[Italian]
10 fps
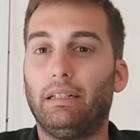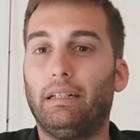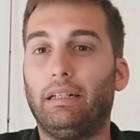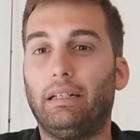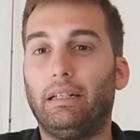
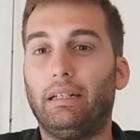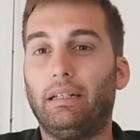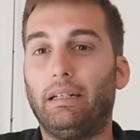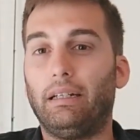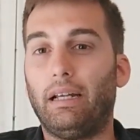
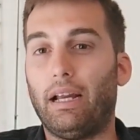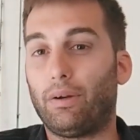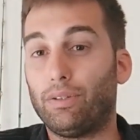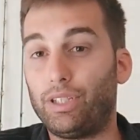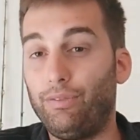eh, e
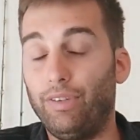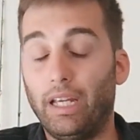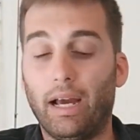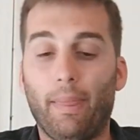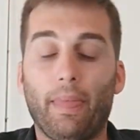così
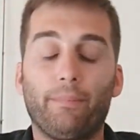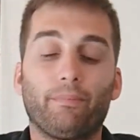via,